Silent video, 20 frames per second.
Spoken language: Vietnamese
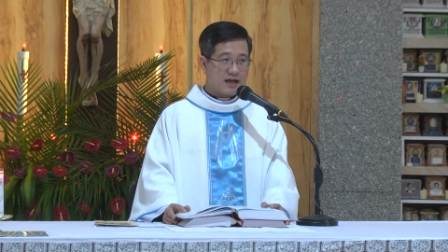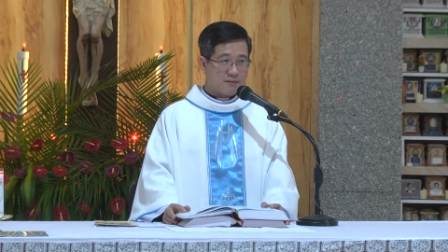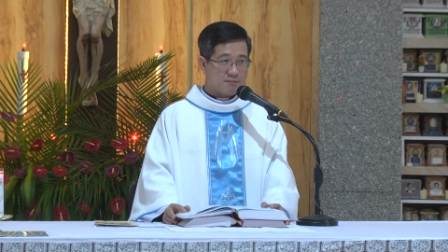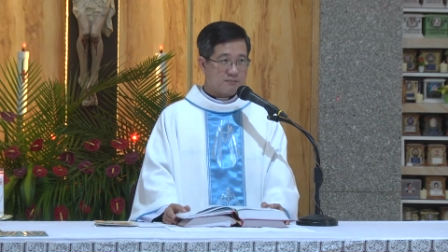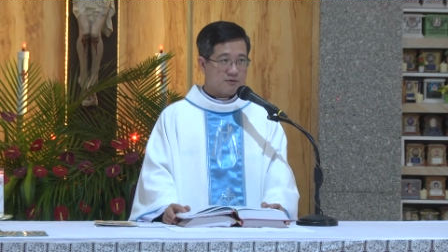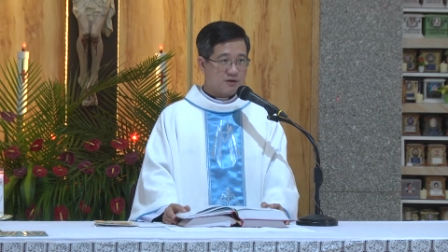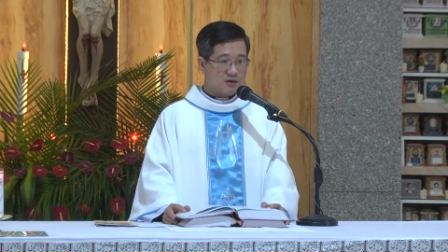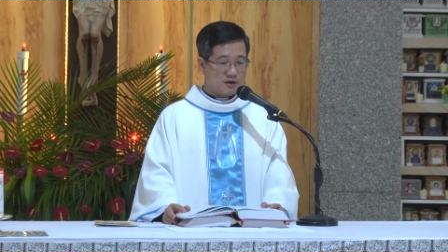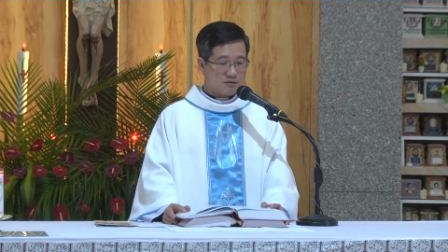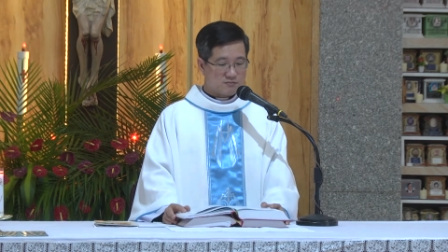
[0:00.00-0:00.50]

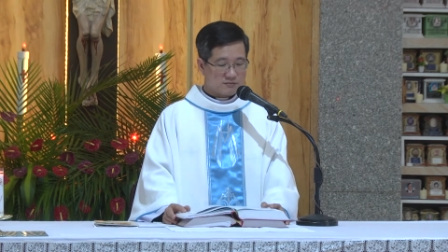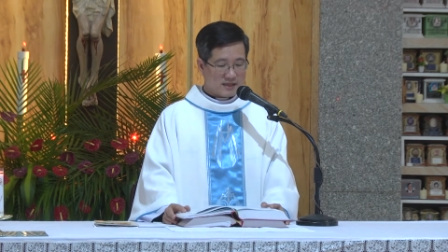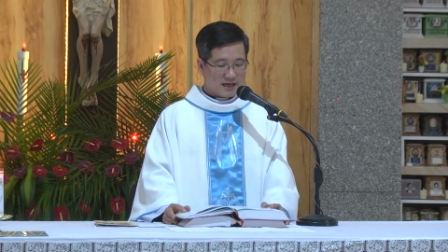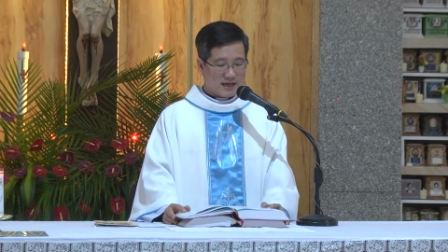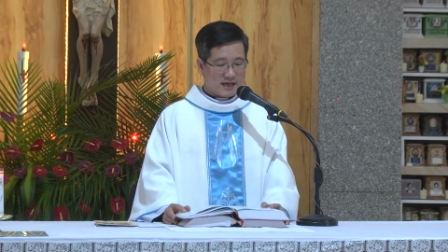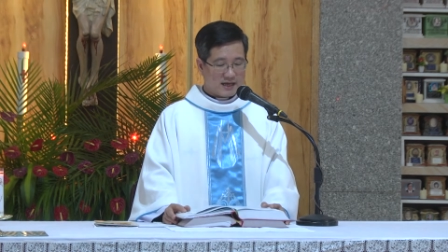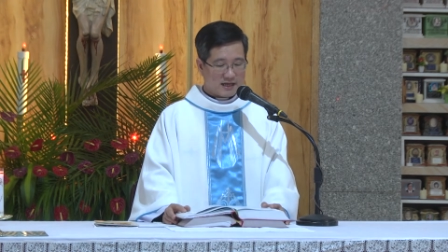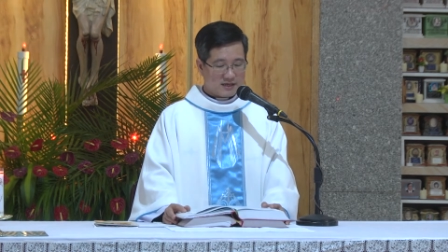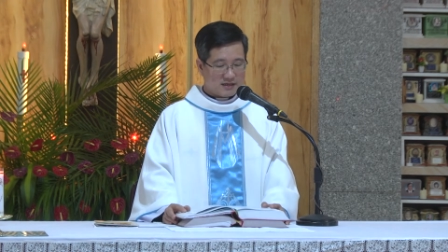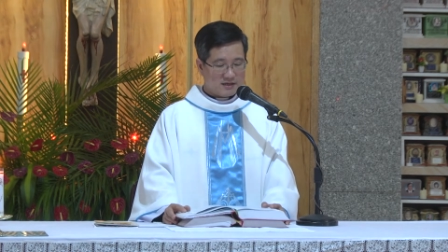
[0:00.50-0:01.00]
gặp được ông
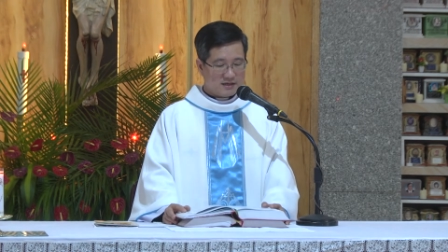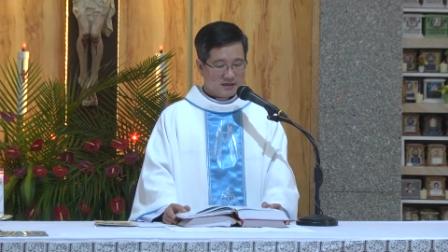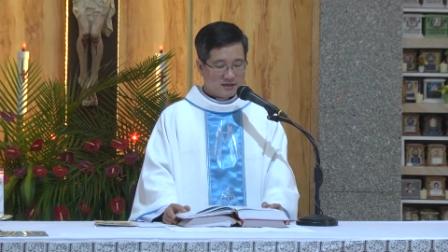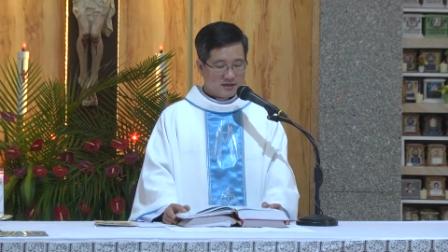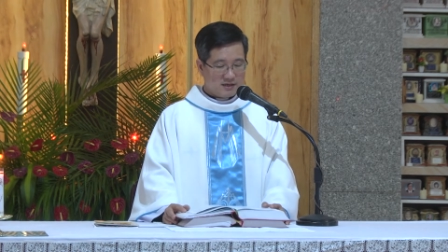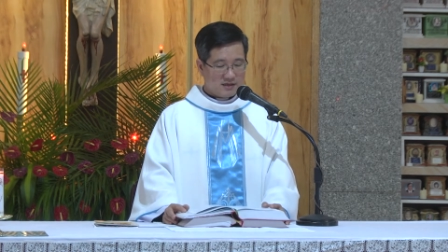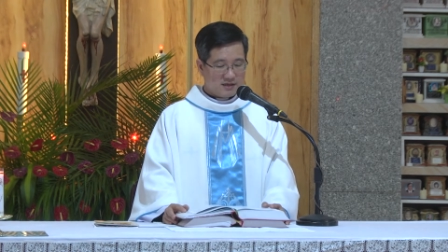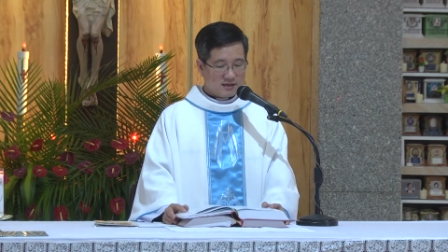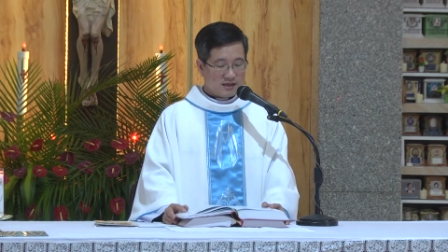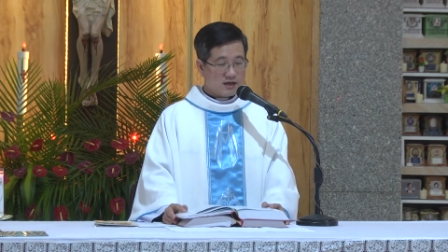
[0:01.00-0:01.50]
ta.
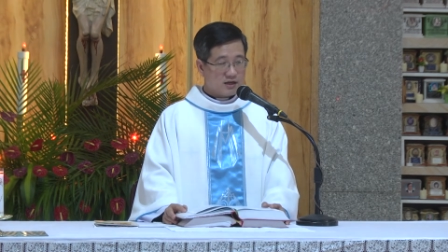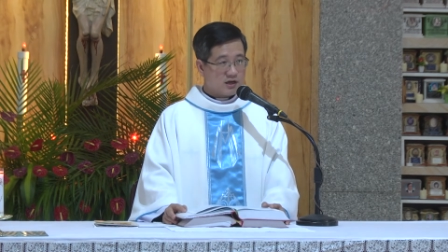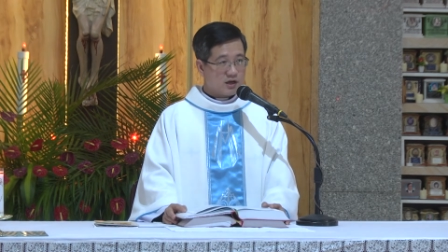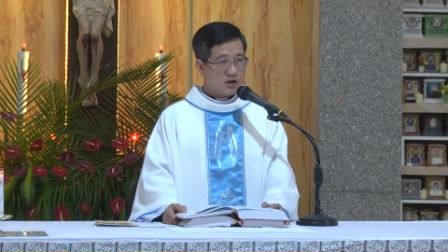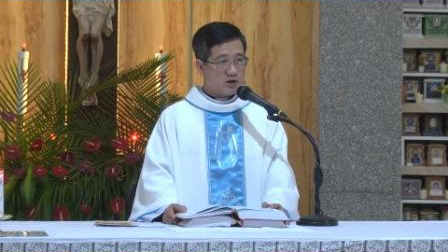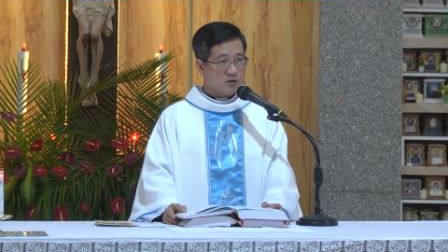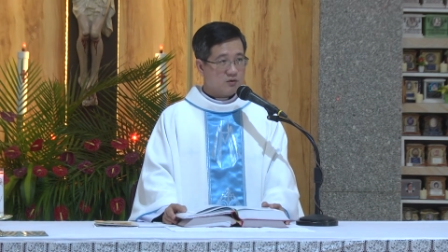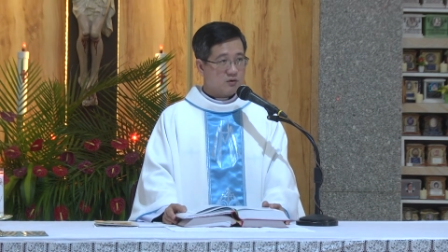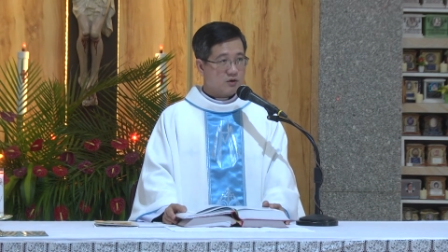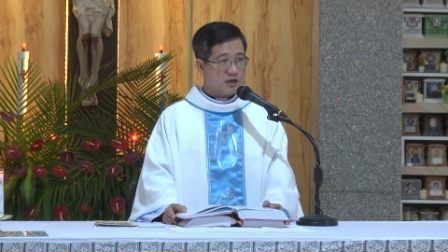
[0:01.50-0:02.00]

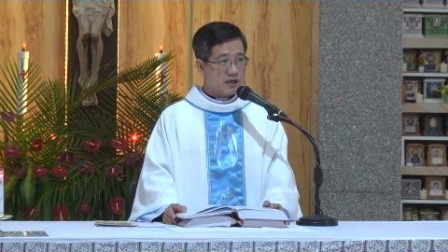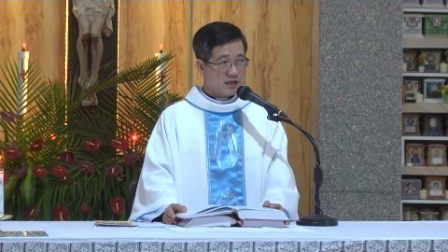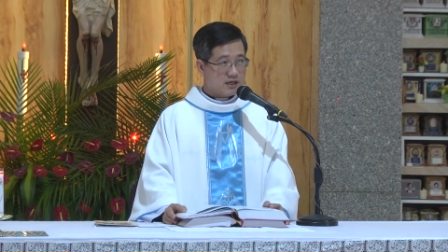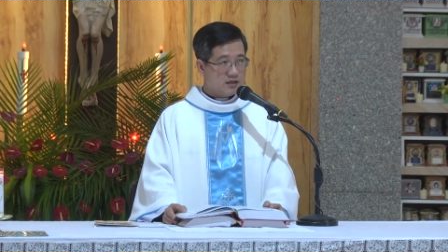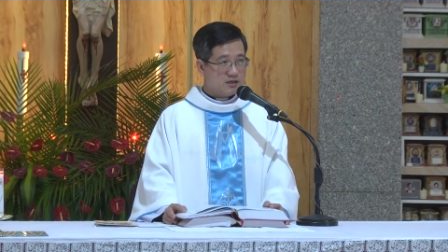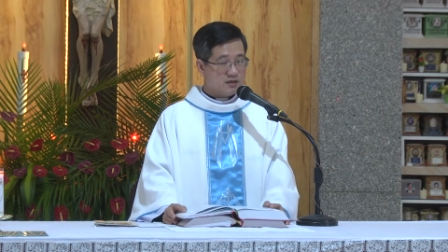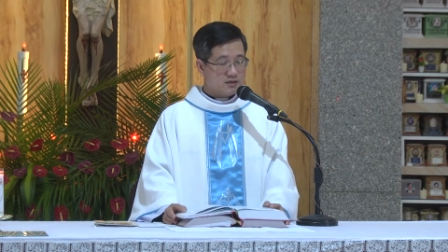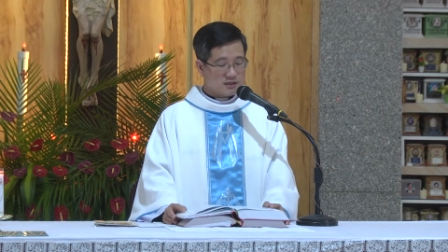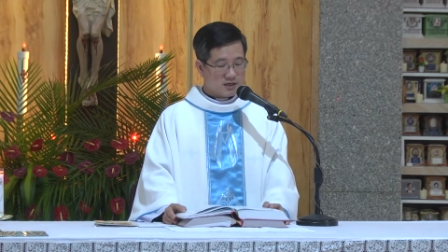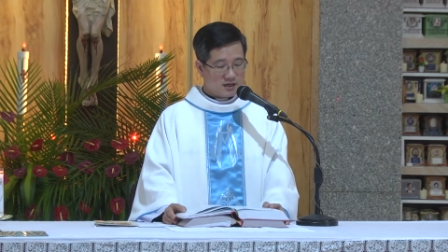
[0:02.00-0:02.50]
Gia-kêu
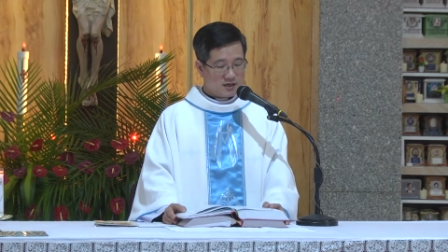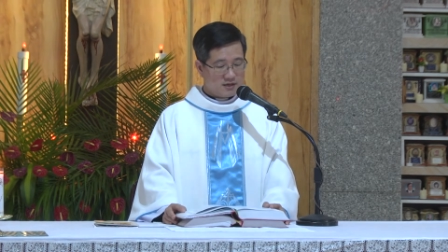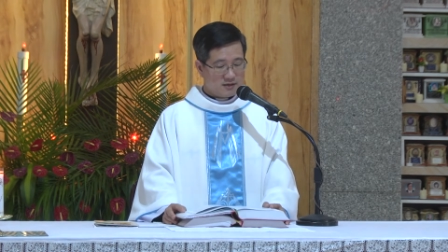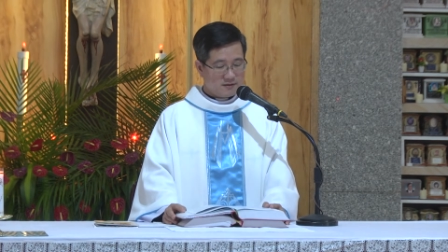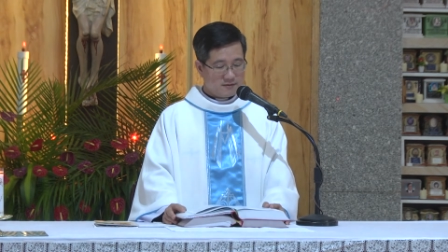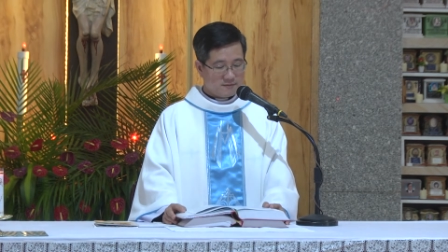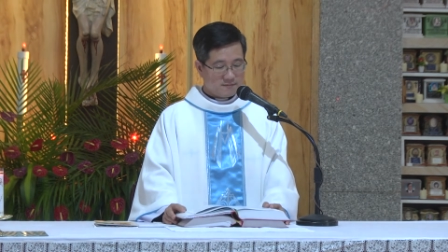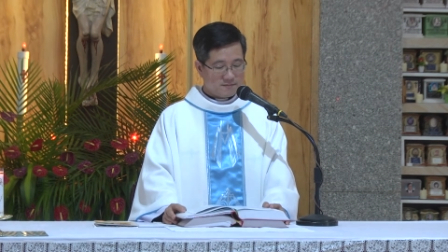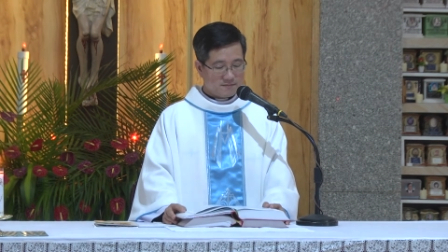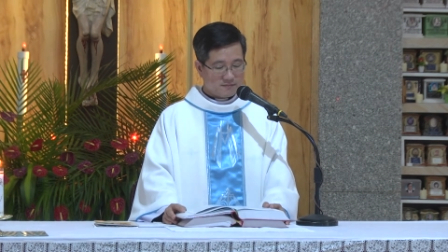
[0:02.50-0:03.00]
nghĩ như
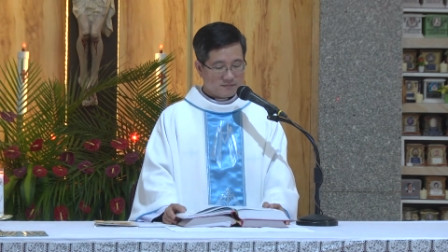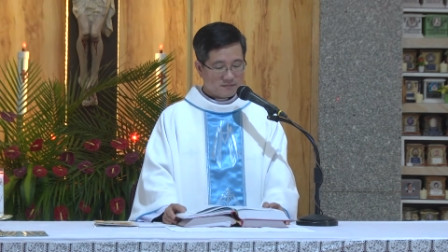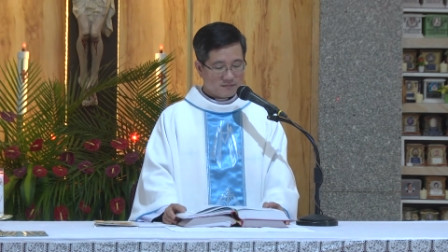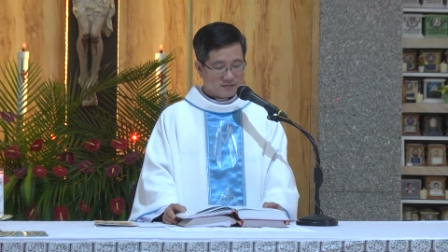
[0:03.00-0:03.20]
thế.